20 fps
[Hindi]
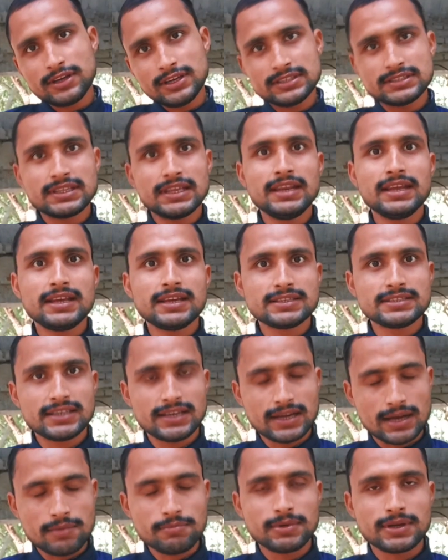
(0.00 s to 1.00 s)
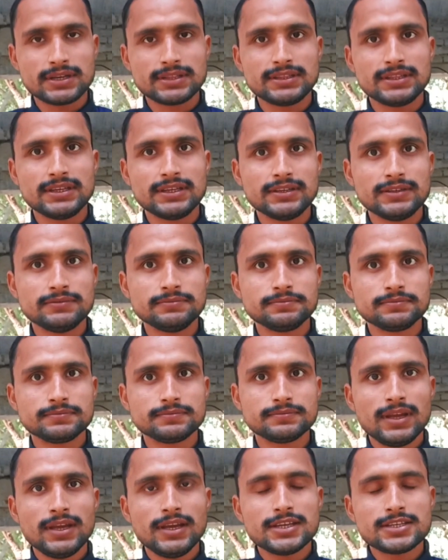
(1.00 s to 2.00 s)
और किस तरीके से काम करते हैं
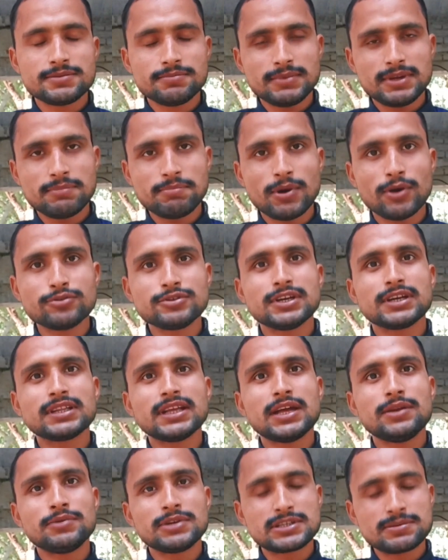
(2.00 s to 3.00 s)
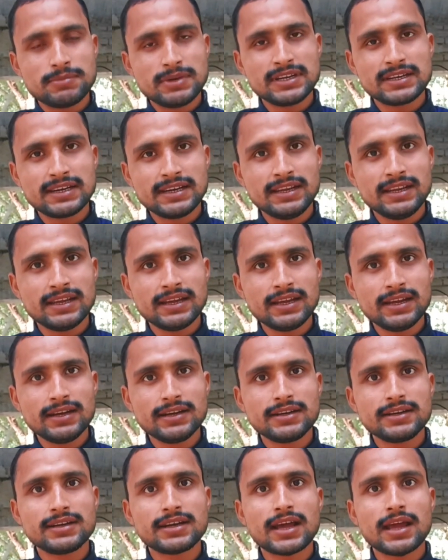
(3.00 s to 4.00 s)
इसमें बहुत ज़्यादा इन्वेस्टमेंट नहीं है
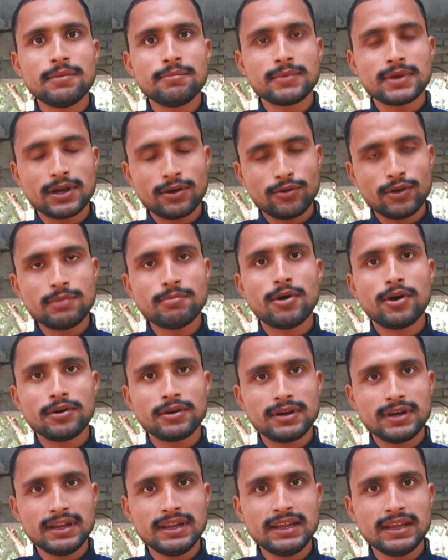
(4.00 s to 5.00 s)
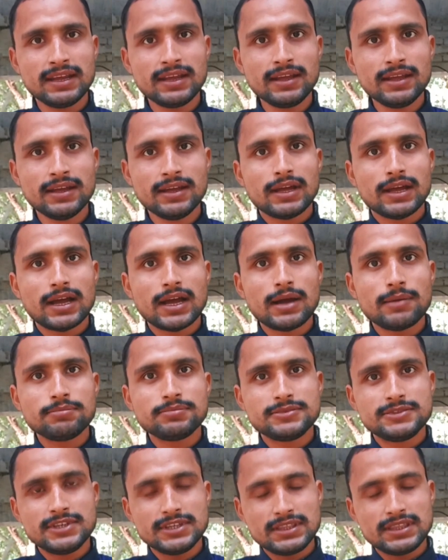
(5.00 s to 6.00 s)
टाइम का कोई बाउंड नहीं है
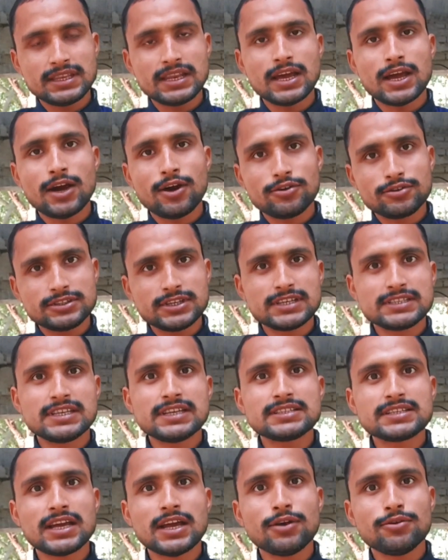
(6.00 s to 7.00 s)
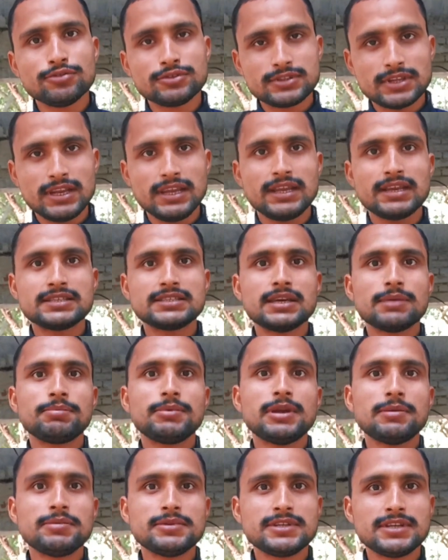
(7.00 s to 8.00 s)
आप जितना और जैसे चाहें उस तरीके से
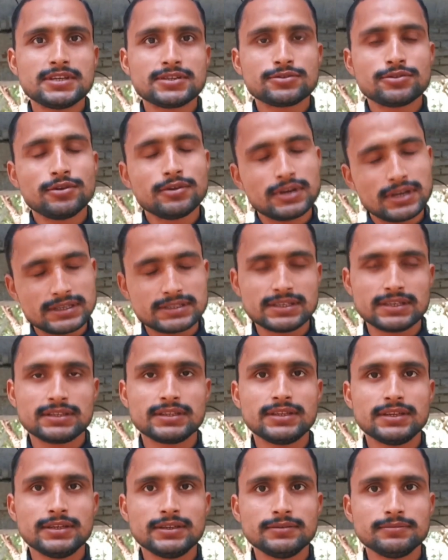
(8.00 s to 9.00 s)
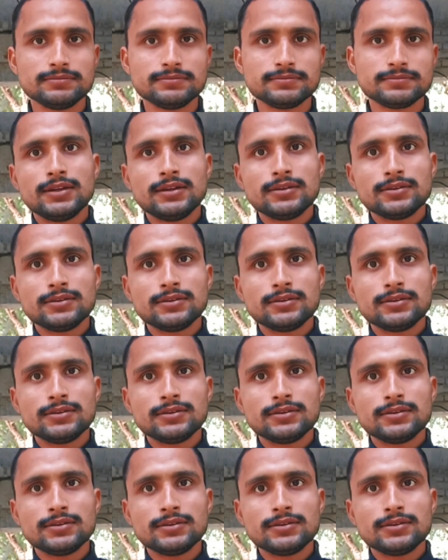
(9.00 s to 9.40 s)
अपने बिजनेस को कर सकते हैं